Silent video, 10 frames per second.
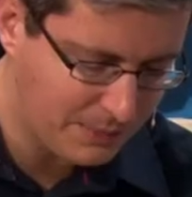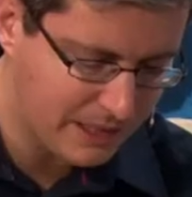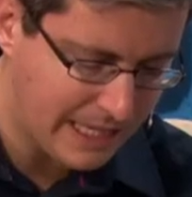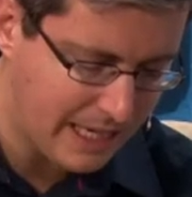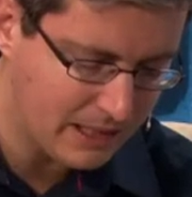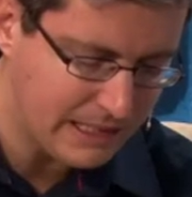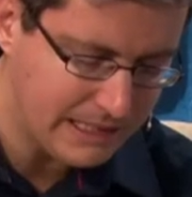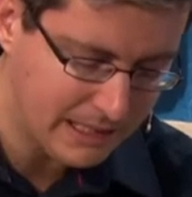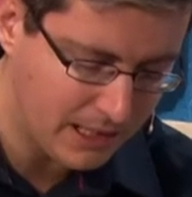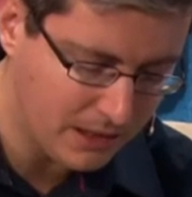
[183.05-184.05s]
der Herr die
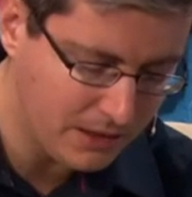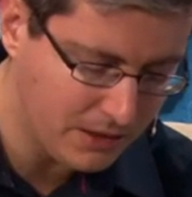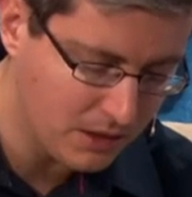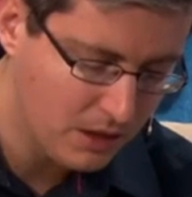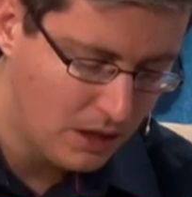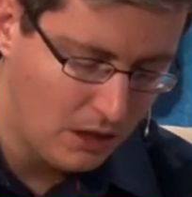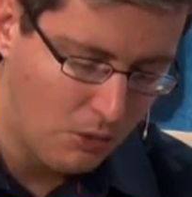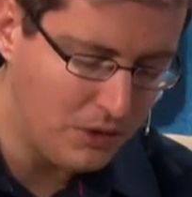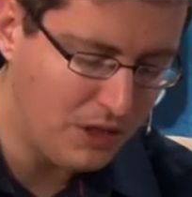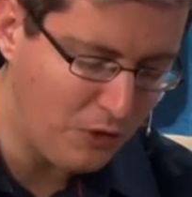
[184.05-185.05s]
Kananiter
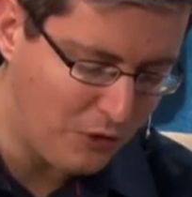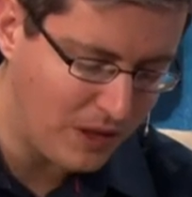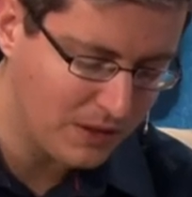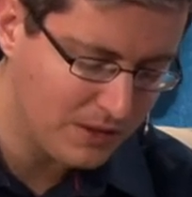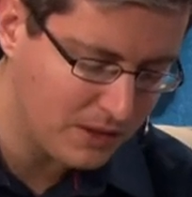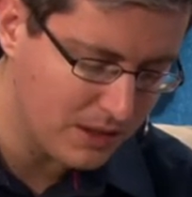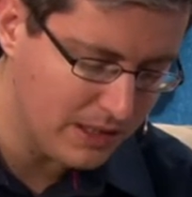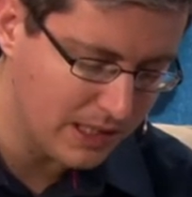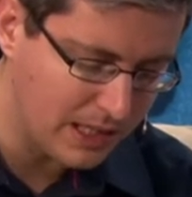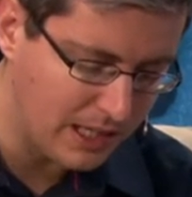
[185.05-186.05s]
und die Pharisiter in
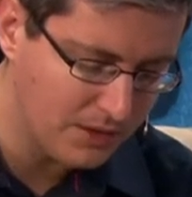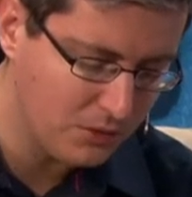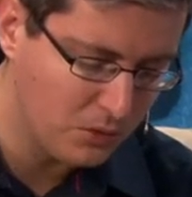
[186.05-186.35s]
ihre Hand